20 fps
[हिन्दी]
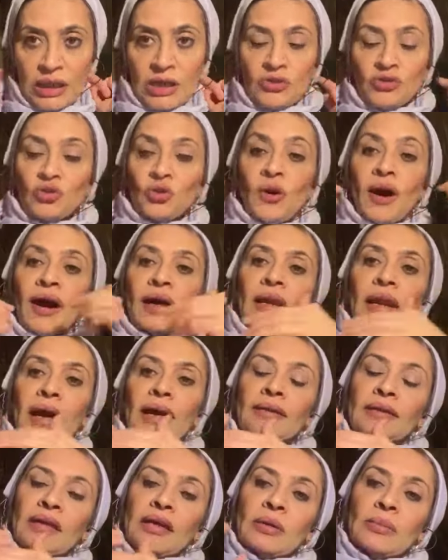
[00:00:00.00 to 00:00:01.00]
जो
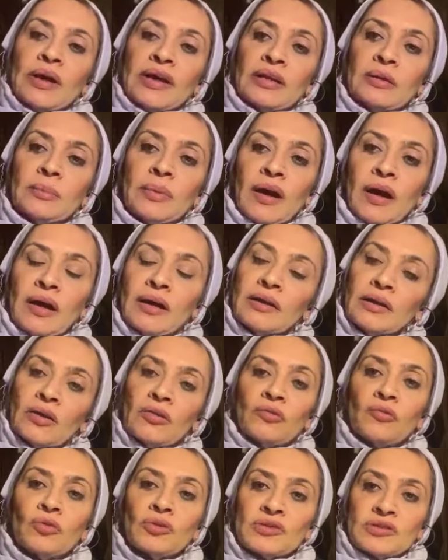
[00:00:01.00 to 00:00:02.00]
हालात हैं हमारे बाहर
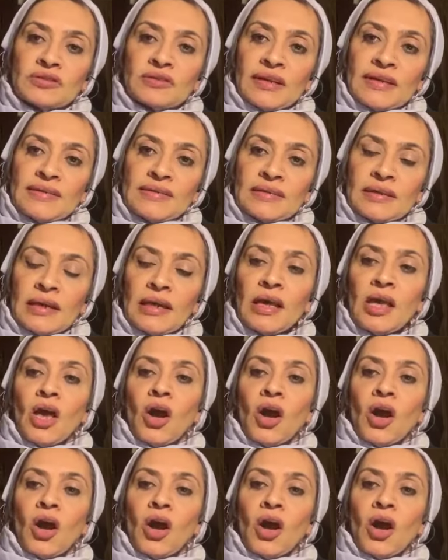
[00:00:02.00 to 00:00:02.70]
वो स्ट्रेस है